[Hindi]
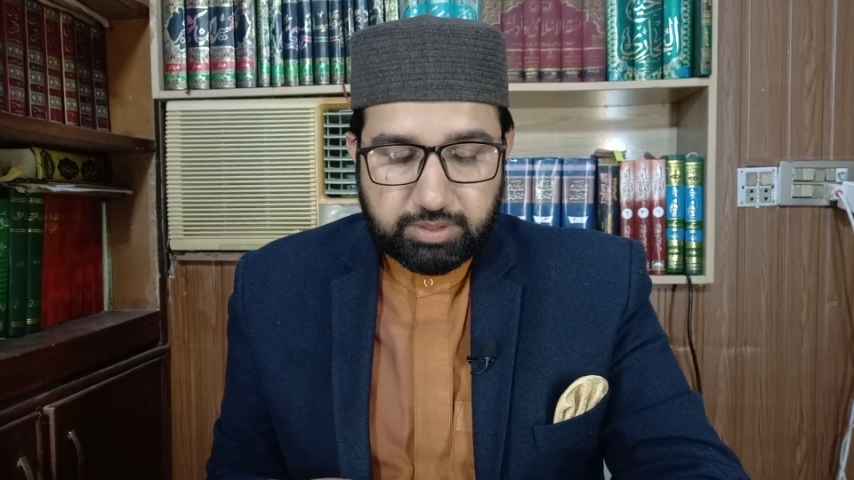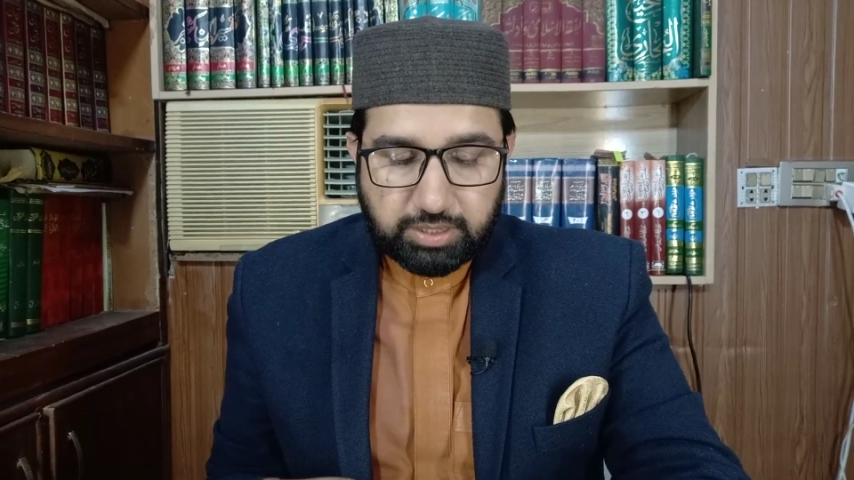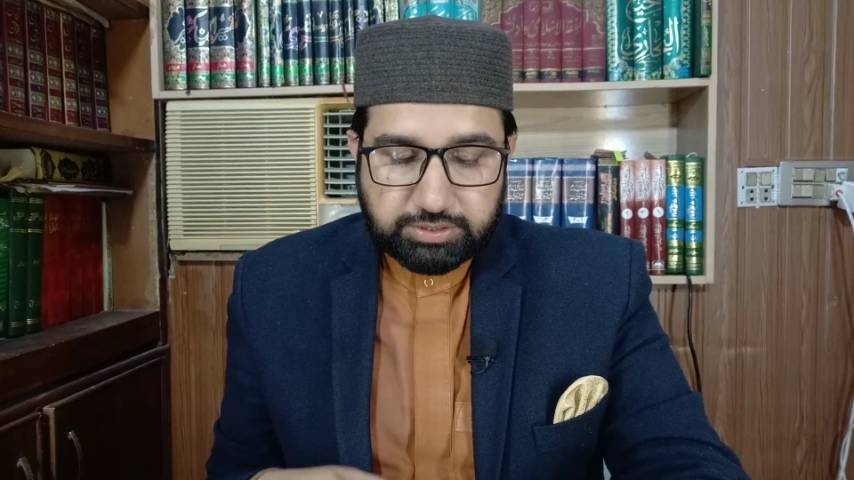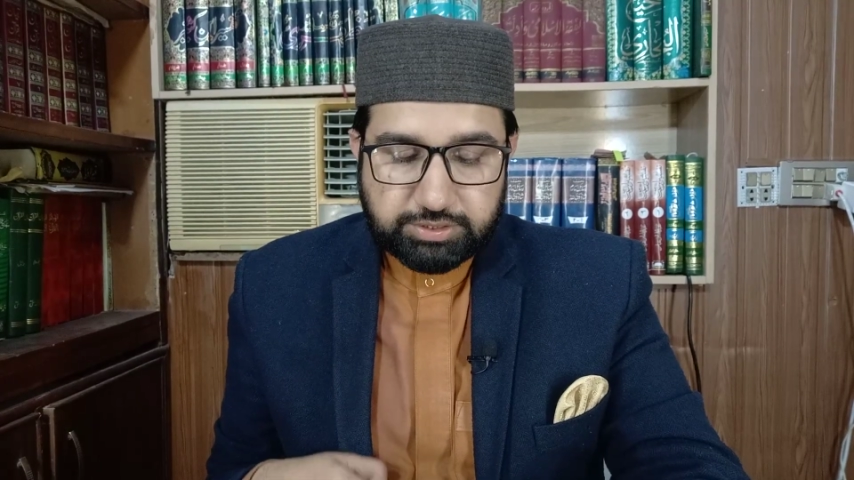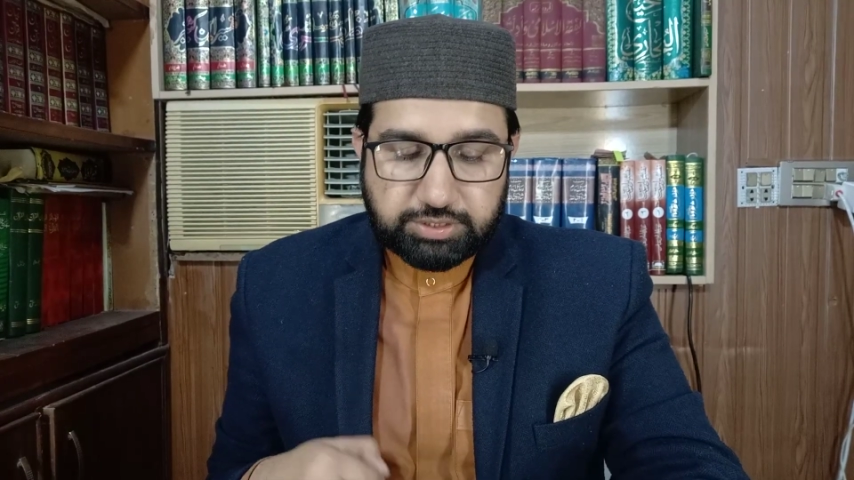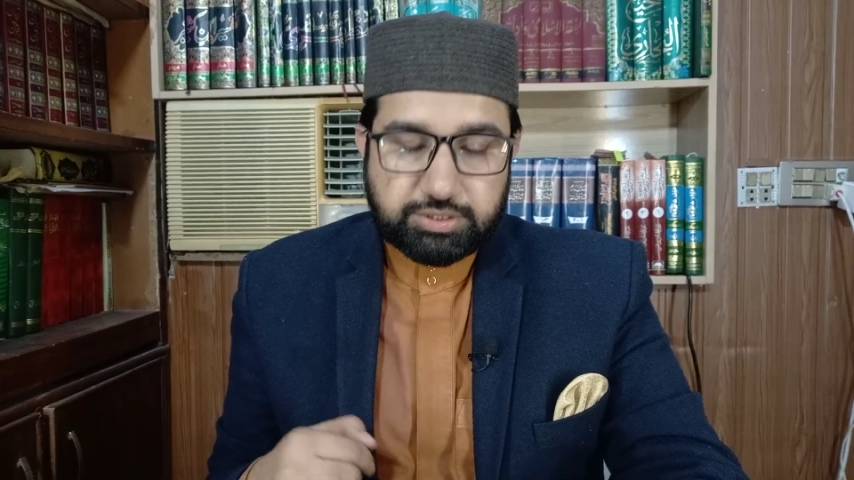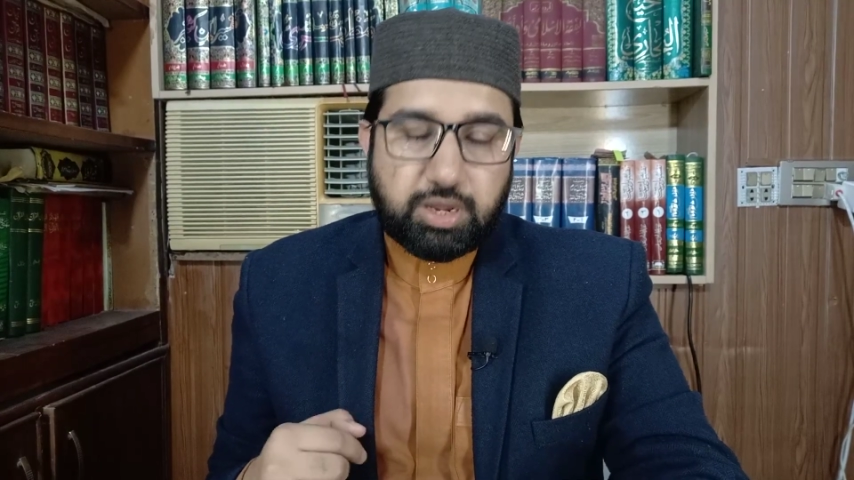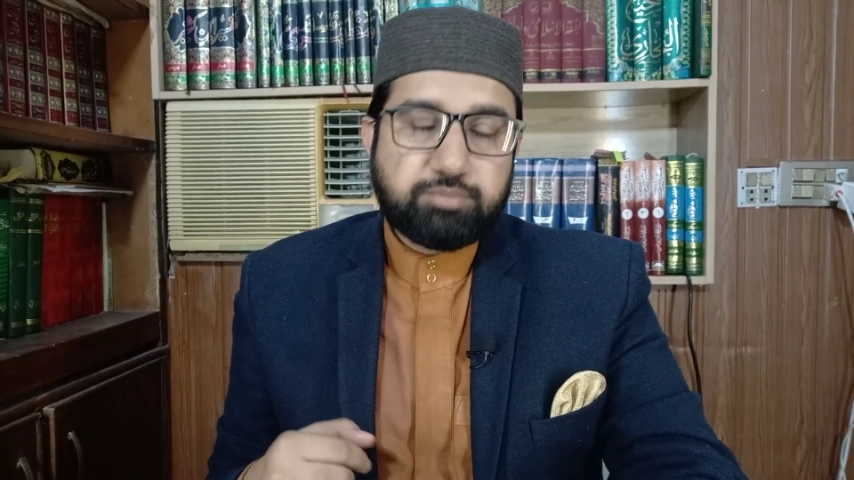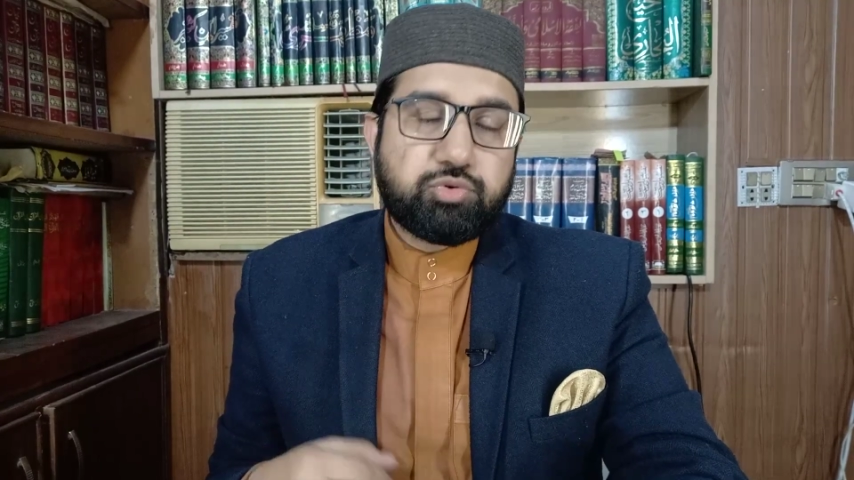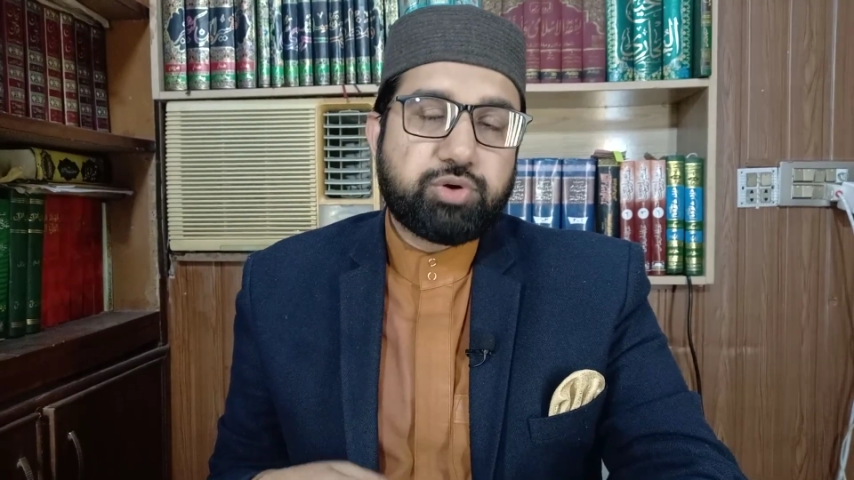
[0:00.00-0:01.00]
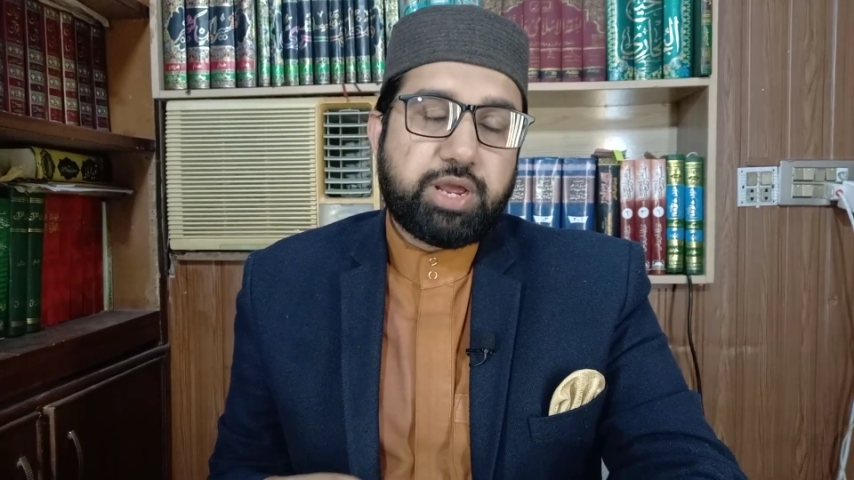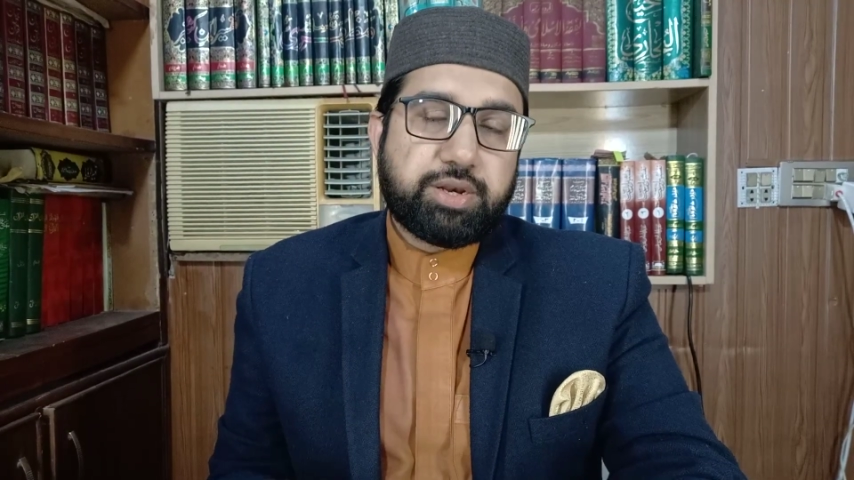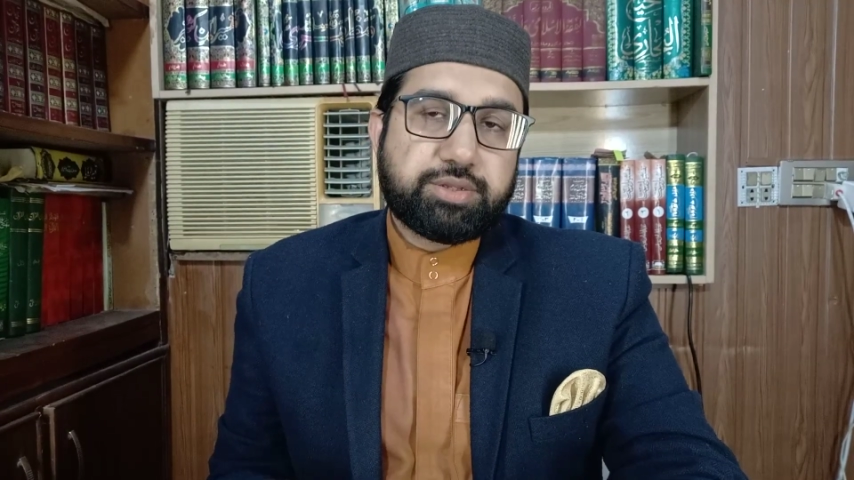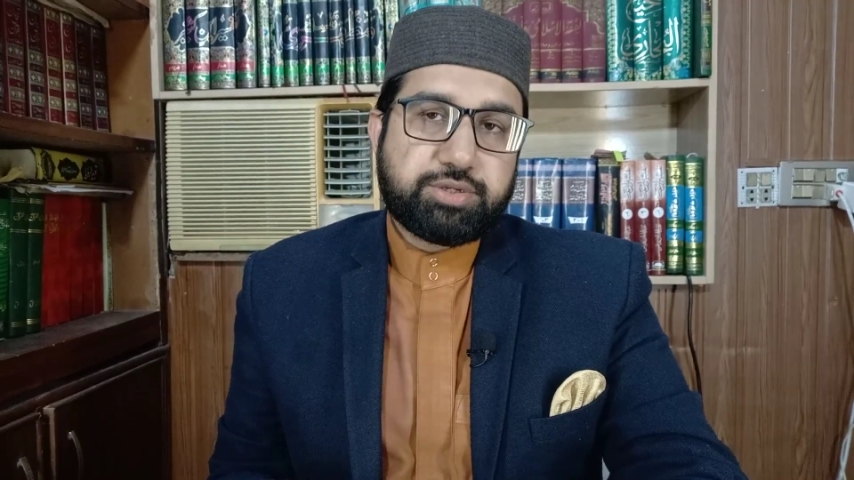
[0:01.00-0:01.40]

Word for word: हज़रत सैदना अबू हुरैरा